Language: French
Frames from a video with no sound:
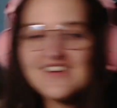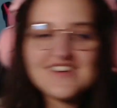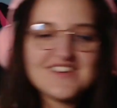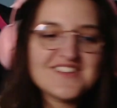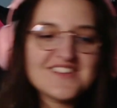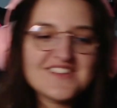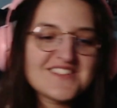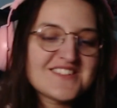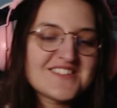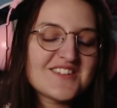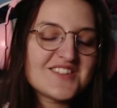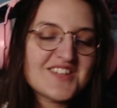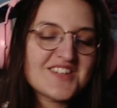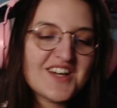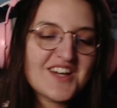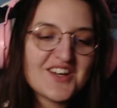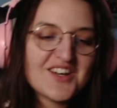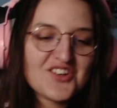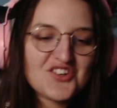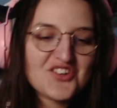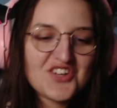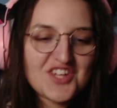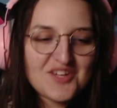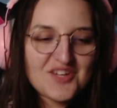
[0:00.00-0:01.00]
ça va être
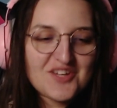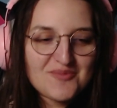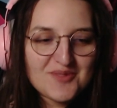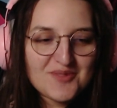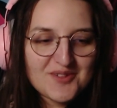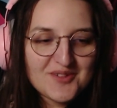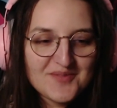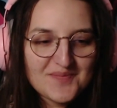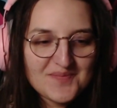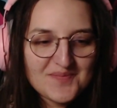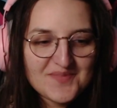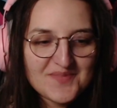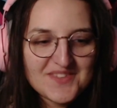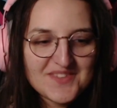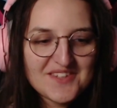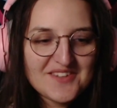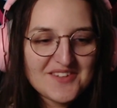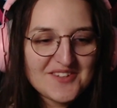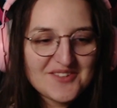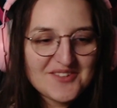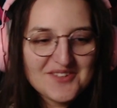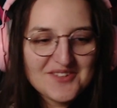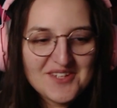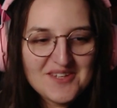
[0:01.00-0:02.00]
incroyable. Ça va
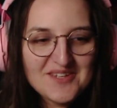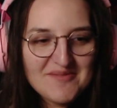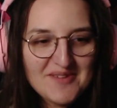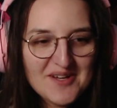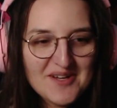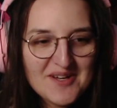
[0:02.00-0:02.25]
être horrible.